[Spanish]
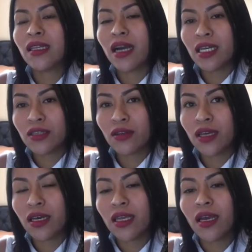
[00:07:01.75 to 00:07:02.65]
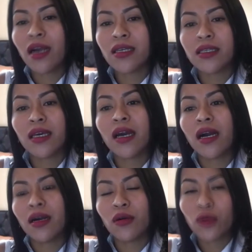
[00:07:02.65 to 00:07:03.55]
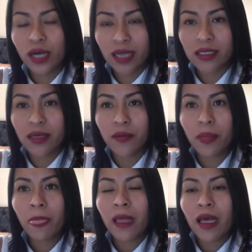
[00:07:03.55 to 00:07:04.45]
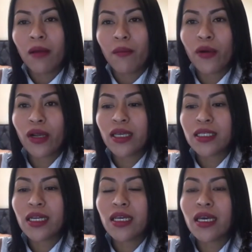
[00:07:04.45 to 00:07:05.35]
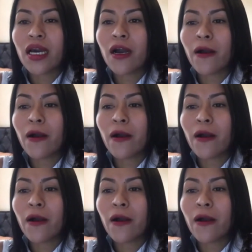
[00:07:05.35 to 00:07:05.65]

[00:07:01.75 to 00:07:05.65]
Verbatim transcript: caso de que llegase a curarse, porque sería